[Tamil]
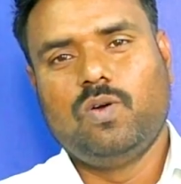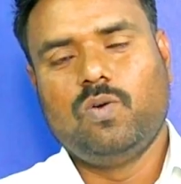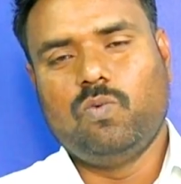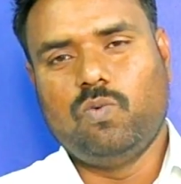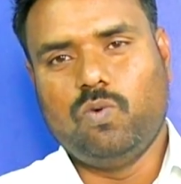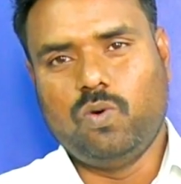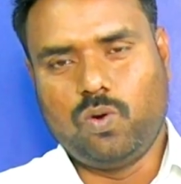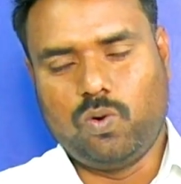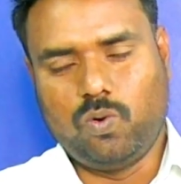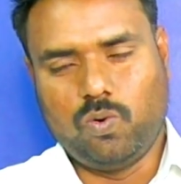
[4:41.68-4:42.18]

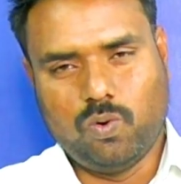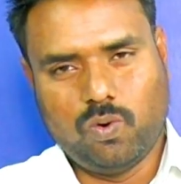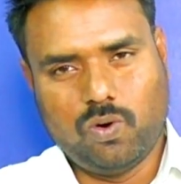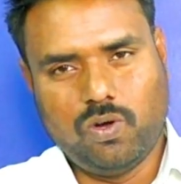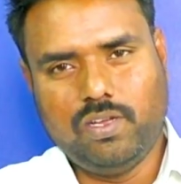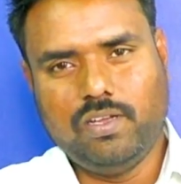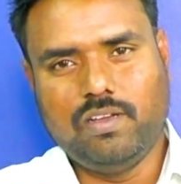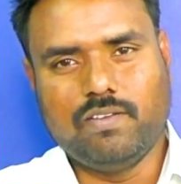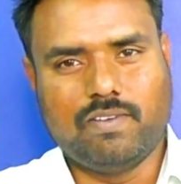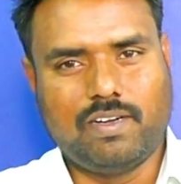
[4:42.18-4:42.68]
ஒரு
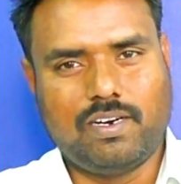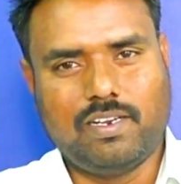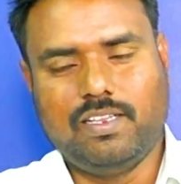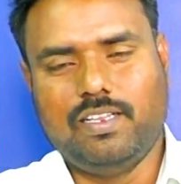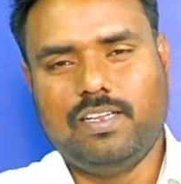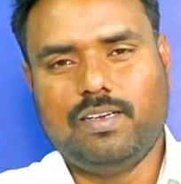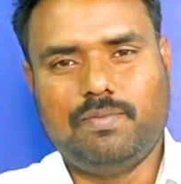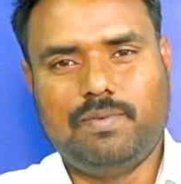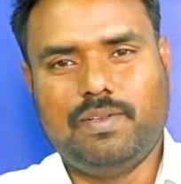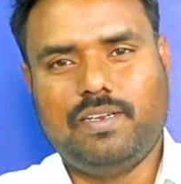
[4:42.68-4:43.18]
நோய் வருது
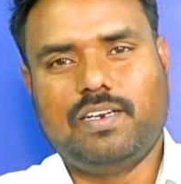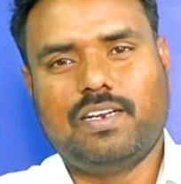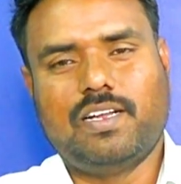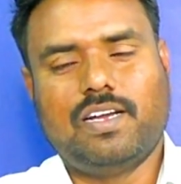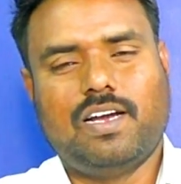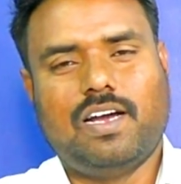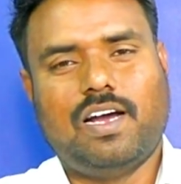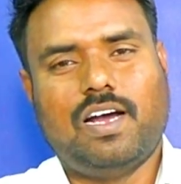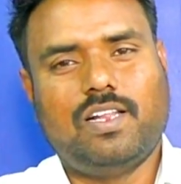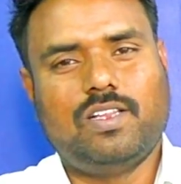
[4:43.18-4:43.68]
அப்படின்னா
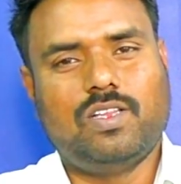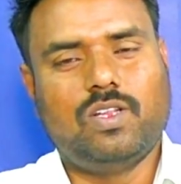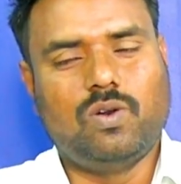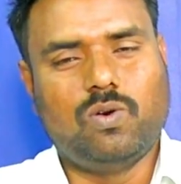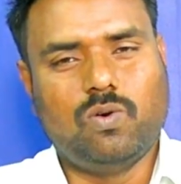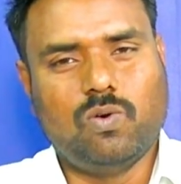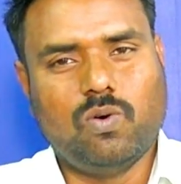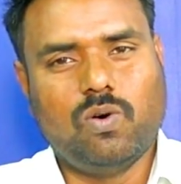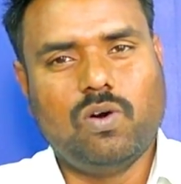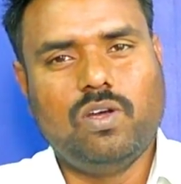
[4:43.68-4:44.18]
அந்த
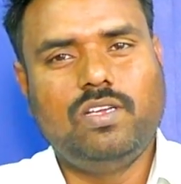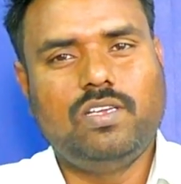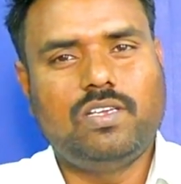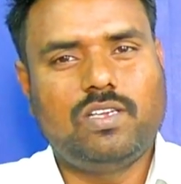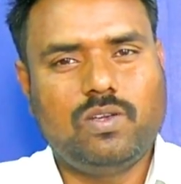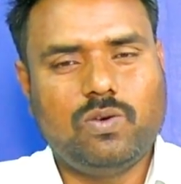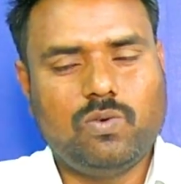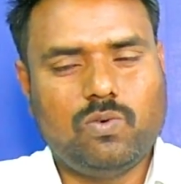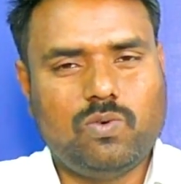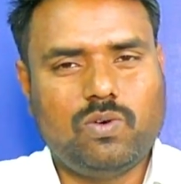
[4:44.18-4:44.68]

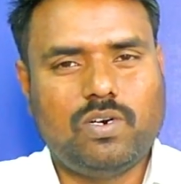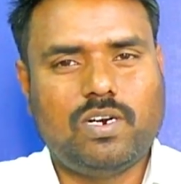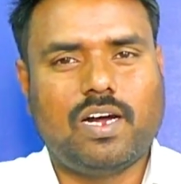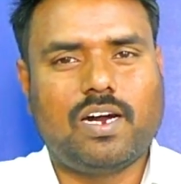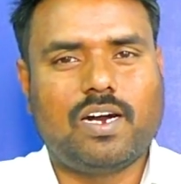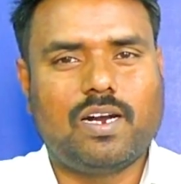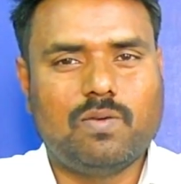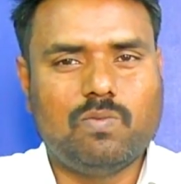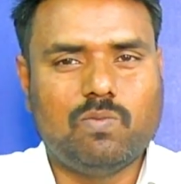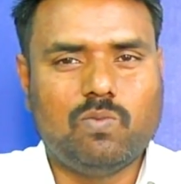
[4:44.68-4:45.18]
நோய்க்கு
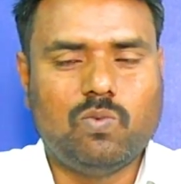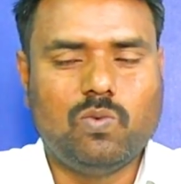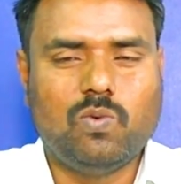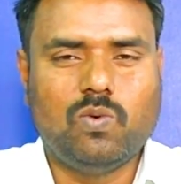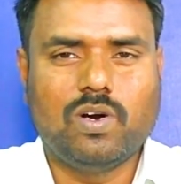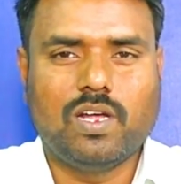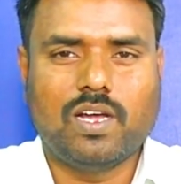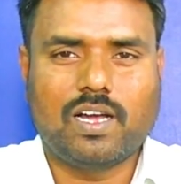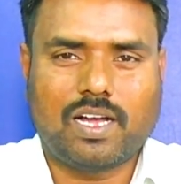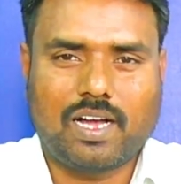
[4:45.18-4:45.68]
உண்டான
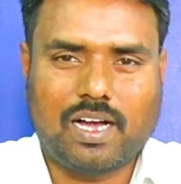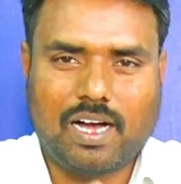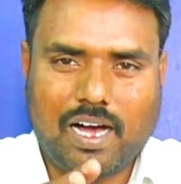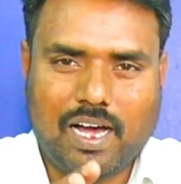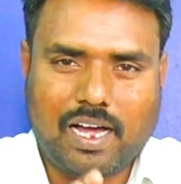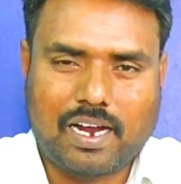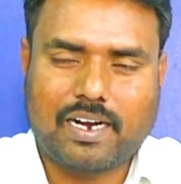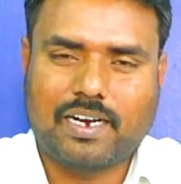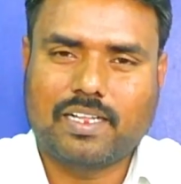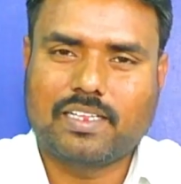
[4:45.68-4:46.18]
மூல
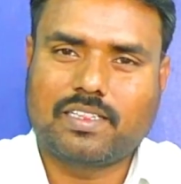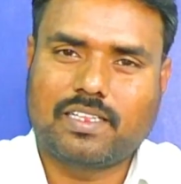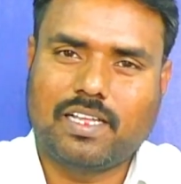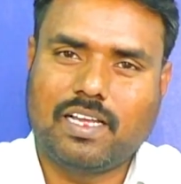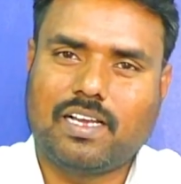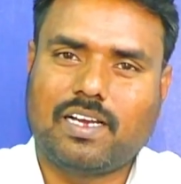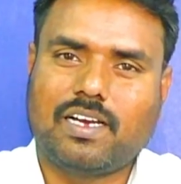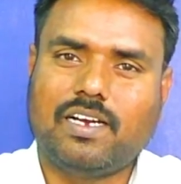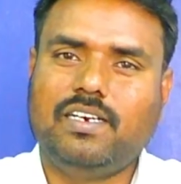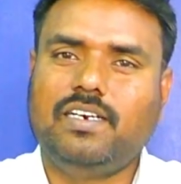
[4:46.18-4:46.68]
காரணத்தை
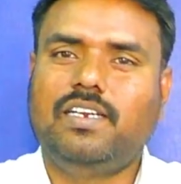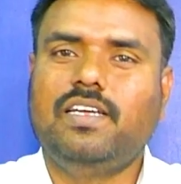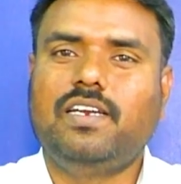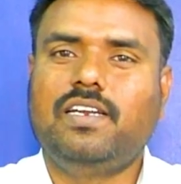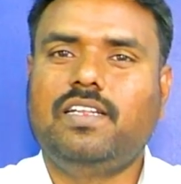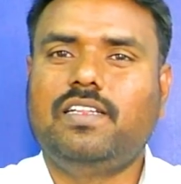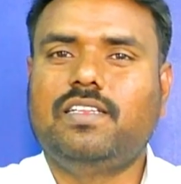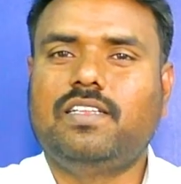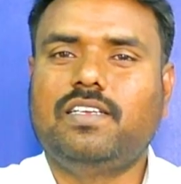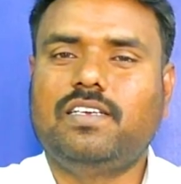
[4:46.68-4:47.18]

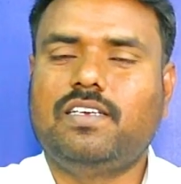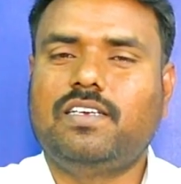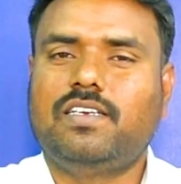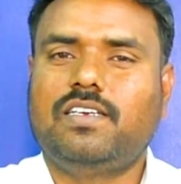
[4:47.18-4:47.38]
கண்டறிந்து